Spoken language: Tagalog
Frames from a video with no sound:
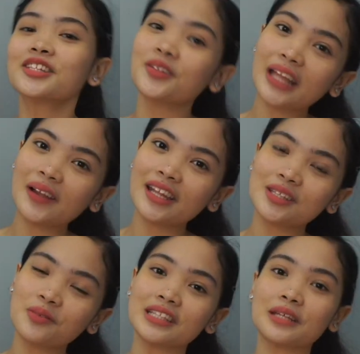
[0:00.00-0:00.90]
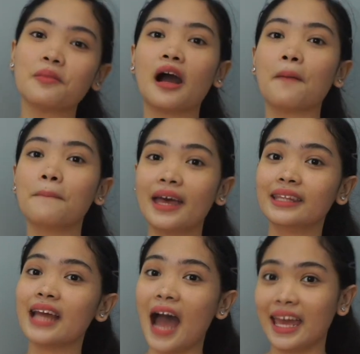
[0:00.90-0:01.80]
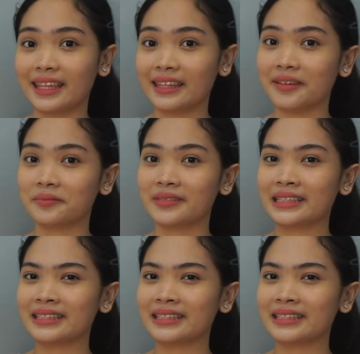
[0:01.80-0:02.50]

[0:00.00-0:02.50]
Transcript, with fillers: So, now let's move sa mga bed items.